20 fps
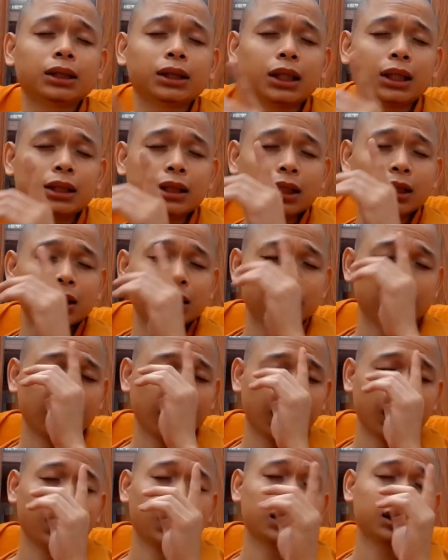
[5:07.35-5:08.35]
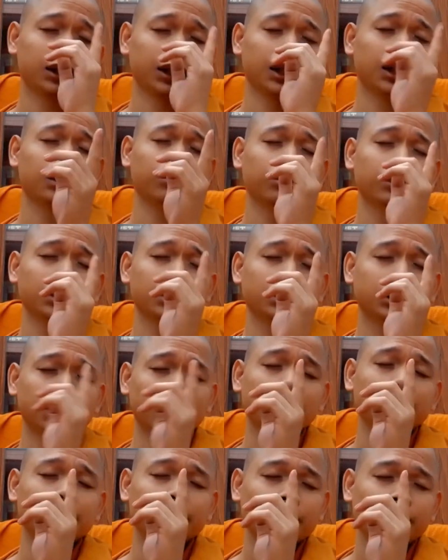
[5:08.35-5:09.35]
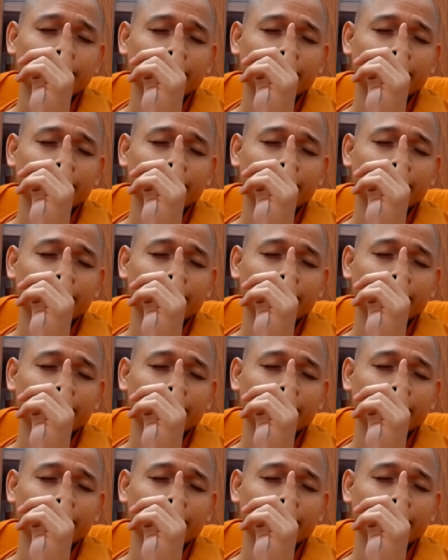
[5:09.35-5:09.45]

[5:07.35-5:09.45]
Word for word: chân xin thưa nghe tiếng bước chân